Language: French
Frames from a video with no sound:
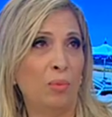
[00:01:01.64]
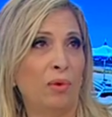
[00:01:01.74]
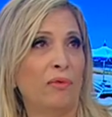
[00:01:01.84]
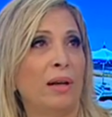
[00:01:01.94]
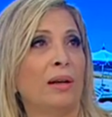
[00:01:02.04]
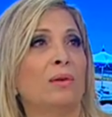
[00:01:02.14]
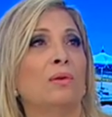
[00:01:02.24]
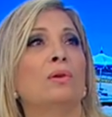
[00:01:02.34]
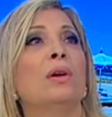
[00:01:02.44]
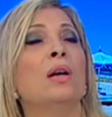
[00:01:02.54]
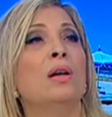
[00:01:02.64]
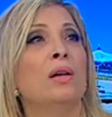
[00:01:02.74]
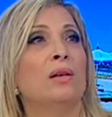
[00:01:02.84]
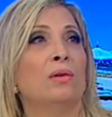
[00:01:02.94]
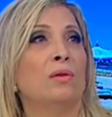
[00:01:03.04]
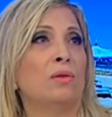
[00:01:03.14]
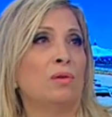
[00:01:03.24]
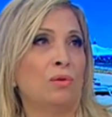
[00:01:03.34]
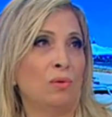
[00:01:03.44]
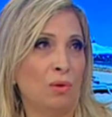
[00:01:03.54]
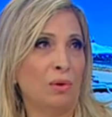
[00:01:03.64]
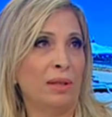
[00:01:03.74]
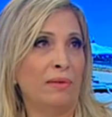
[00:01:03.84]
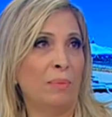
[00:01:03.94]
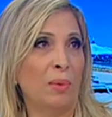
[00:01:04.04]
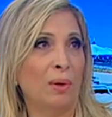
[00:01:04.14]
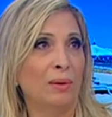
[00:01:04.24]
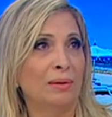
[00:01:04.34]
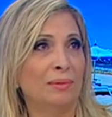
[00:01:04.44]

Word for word: pour faire ce grand événement.